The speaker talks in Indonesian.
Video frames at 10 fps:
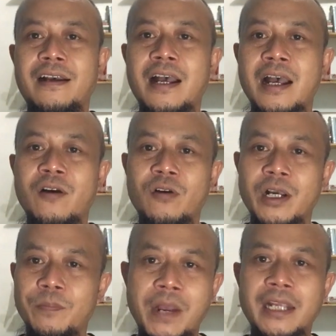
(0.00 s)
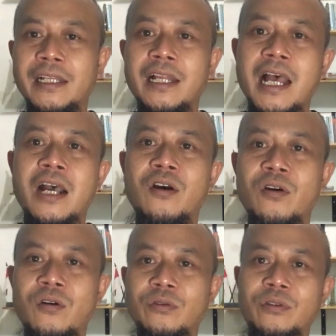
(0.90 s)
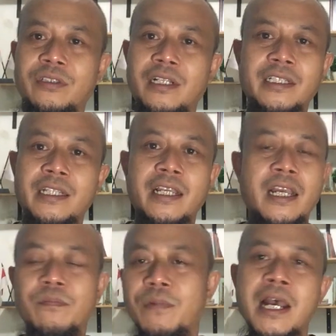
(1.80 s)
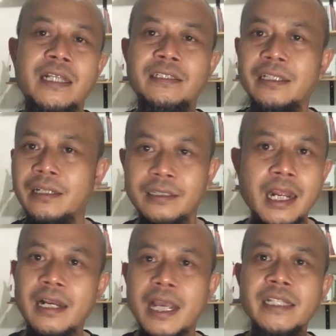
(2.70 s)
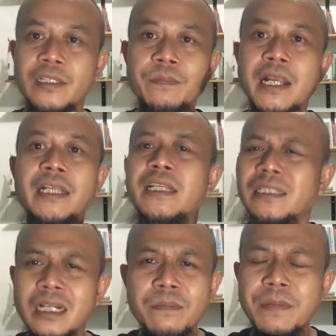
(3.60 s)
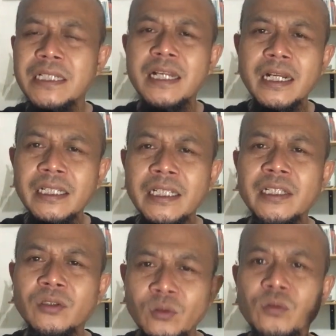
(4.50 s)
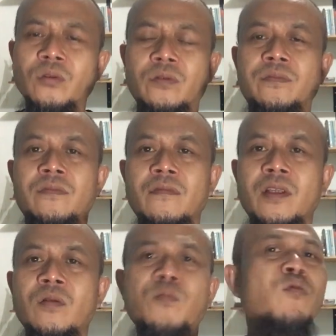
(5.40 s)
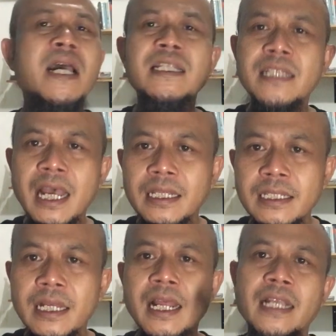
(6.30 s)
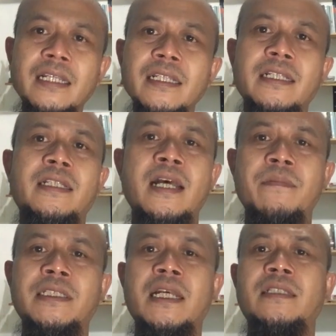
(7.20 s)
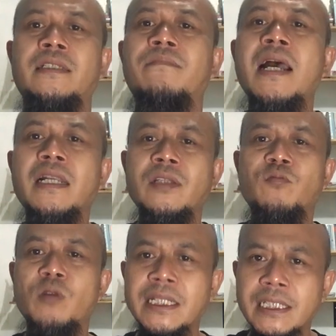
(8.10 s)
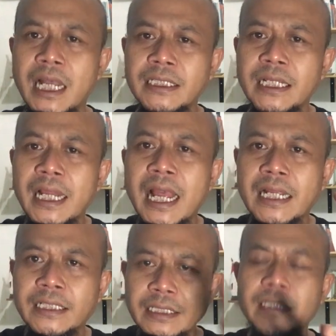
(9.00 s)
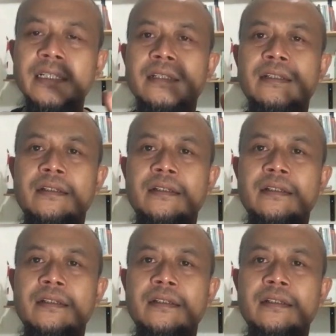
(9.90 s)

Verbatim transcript: Ahok, eh, panggil Ahok untuk selesaikan banjir dan lain sebagainya terlepas dari itu bukan saatnya lagi kita mencaci maki bukan saatnya lagi